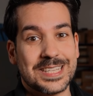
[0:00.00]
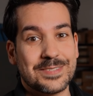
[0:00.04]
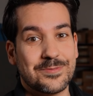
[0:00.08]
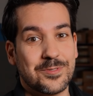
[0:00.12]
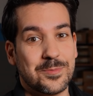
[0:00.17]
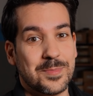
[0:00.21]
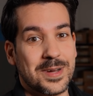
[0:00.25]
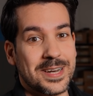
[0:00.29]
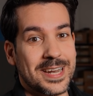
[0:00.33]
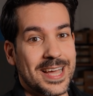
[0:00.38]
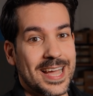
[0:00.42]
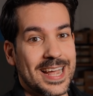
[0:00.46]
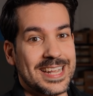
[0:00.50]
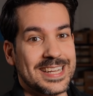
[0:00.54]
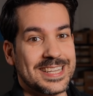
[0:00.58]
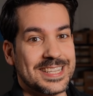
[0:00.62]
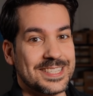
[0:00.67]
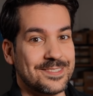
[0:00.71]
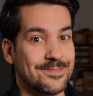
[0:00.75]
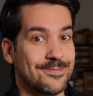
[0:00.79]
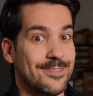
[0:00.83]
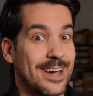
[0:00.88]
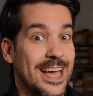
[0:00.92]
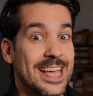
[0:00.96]
das, wo man eigentlich
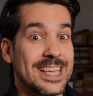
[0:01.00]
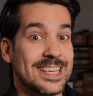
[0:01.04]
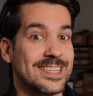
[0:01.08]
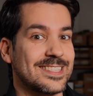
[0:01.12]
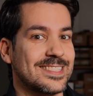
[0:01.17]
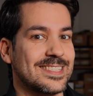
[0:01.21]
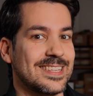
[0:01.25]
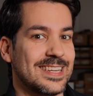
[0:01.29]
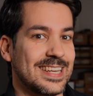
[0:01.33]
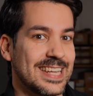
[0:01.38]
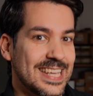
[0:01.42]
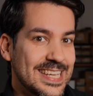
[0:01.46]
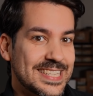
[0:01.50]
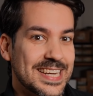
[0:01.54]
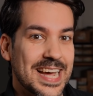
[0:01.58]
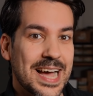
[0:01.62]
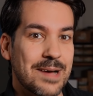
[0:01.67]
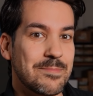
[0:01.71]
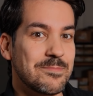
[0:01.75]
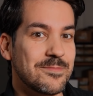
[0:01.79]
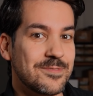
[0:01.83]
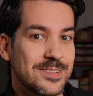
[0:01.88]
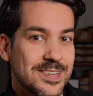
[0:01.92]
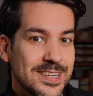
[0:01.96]
das weicheste Licht
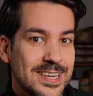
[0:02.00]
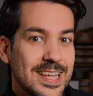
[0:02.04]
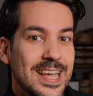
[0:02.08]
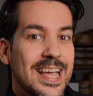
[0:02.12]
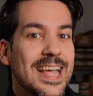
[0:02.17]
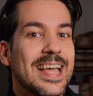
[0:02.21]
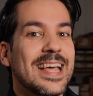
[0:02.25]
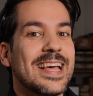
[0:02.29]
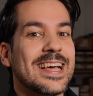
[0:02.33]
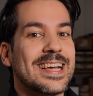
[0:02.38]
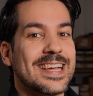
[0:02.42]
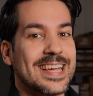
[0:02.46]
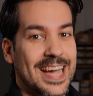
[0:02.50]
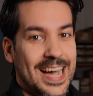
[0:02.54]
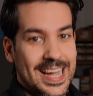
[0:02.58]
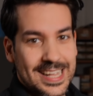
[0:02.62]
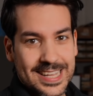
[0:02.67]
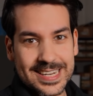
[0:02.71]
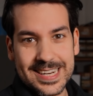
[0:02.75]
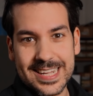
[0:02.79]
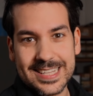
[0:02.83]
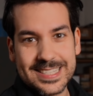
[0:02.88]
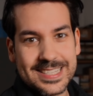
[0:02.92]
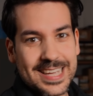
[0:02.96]
haben will,
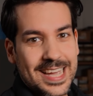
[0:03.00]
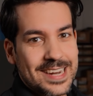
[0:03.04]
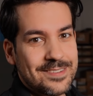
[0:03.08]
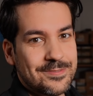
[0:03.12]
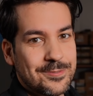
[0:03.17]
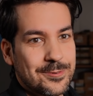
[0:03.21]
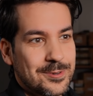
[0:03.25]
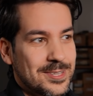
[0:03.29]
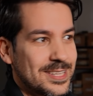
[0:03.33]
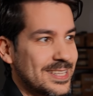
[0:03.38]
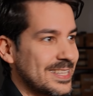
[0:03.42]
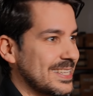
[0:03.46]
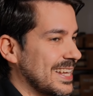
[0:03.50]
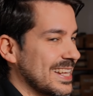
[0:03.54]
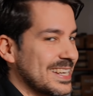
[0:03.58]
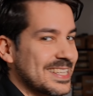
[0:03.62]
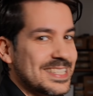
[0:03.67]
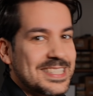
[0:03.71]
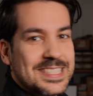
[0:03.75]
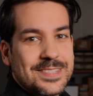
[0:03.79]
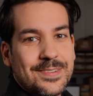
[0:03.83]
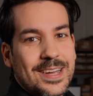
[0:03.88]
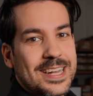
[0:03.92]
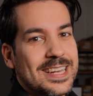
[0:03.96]
gerade in der Zeit, wo
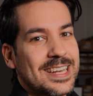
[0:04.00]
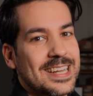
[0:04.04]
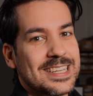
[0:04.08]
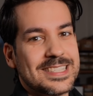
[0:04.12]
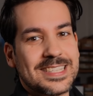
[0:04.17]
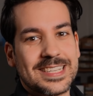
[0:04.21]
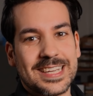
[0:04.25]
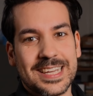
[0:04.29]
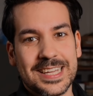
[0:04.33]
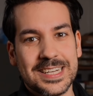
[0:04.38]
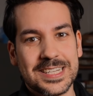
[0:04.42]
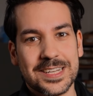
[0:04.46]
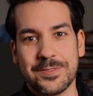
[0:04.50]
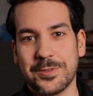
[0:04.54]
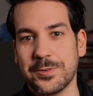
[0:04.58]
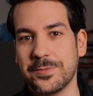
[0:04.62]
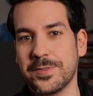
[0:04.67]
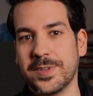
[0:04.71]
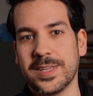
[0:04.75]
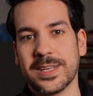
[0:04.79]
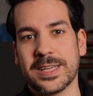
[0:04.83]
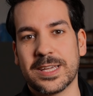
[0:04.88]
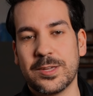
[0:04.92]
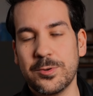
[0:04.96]
jedes zweitklassige Interview
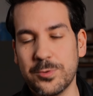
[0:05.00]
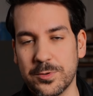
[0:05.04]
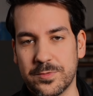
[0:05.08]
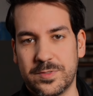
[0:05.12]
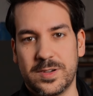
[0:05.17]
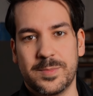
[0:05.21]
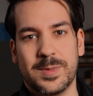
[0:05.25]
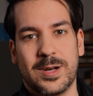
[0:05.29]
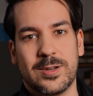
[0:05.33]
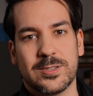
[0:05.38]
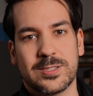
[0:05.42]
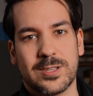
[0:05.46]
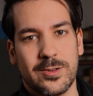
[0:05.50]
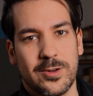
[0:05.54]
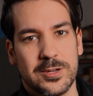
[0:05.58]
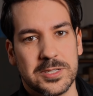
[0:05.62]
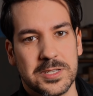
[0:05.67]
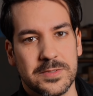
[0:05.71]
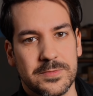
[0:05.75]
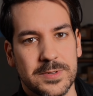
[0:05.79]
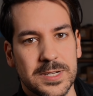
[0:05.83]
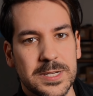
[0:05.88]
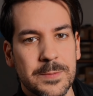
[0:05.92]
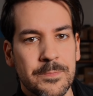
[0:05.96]
wie ein Kinofilm
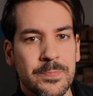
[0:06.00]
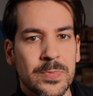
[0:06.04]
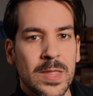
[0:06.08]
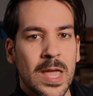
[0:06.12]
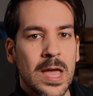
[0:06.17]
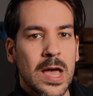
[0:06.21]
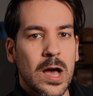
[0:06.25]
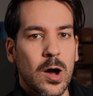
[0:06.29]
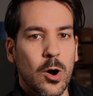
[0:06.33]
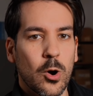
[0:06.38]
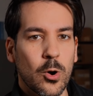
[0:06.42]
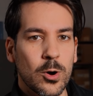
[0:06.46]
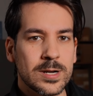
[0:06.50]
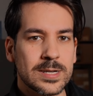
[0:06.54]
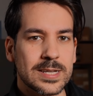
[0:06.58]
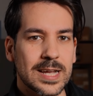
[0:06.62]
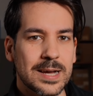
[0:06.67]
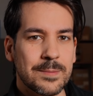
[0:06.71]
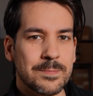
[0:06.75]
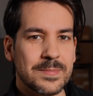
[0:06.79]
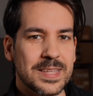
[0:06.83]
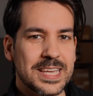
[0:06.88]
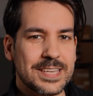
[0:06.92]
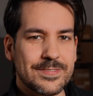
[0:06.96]
ausgeleuchtet wird. Und
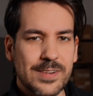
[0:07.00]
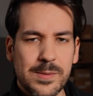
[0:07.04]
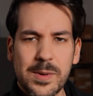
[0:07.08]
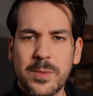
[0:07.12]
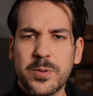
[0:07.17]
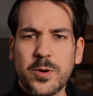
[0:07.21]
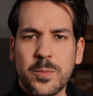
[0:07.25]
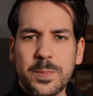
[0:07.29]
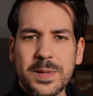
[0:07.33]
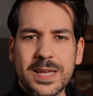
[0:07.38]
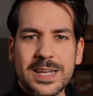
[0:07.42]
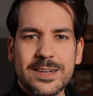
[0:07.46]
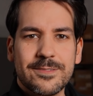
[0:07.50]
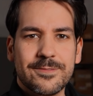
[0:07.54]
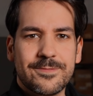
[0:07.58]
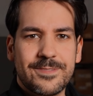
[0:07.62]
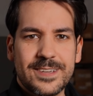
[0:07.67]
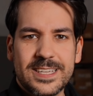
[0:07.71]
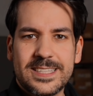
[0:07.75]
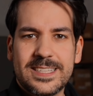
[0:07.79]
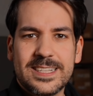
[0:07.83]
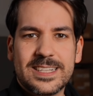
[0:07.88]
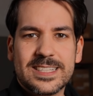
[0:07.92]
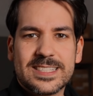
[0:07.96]
ähm, ich will mal probieren,
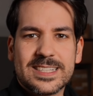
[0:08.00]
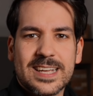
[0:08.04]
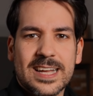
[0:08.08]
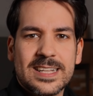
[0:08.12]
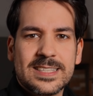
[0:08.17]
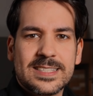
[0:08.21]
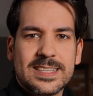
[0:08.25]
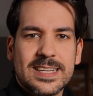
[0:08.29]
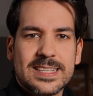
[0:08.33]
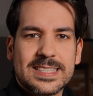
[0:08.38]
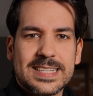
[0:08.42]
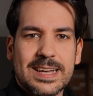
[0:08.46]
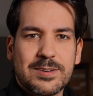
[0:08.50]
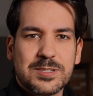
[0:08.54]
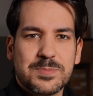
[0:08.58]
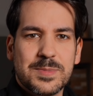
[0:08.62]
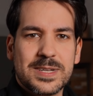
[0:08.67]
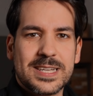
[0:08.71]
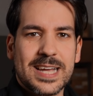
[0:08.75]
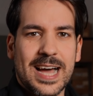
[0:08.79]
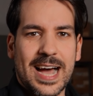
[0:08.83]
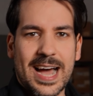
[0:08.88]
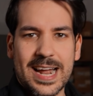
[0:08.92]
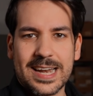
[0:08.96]
wie sieht das Ganze jetzt aus
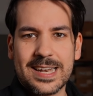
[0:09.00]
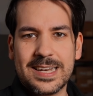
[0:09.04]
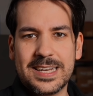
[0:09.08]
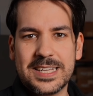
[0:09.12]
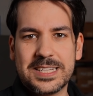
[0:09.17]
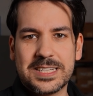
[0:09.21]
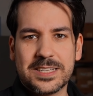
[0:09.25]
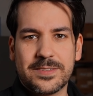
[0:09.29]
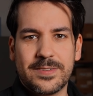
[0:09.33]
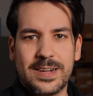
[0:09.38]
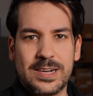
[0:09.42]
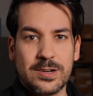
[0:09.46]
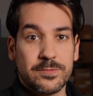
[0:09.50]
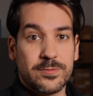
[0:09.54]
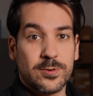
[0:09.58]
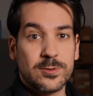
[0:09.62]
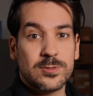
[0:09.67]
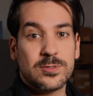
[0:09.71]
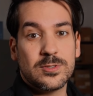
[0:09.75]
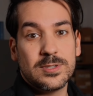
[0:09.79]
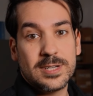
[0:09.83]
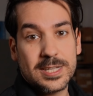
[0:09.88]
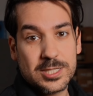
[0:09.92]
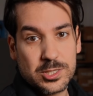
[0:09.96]
mit harten Lichtquellen und
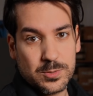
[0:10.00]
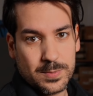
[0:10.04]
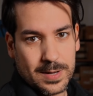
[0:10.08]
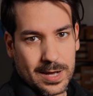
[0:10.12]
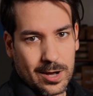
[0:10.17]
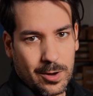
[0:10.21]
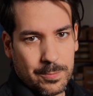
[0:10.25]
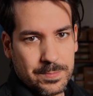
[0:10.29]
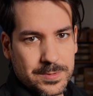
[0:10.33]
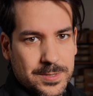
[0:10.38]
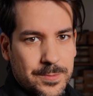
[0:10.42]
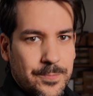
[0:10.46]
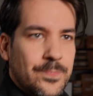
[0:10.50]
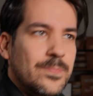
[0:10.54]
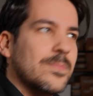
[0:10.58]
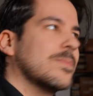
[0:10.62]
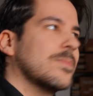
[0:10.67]
funktioniert es überhaupt?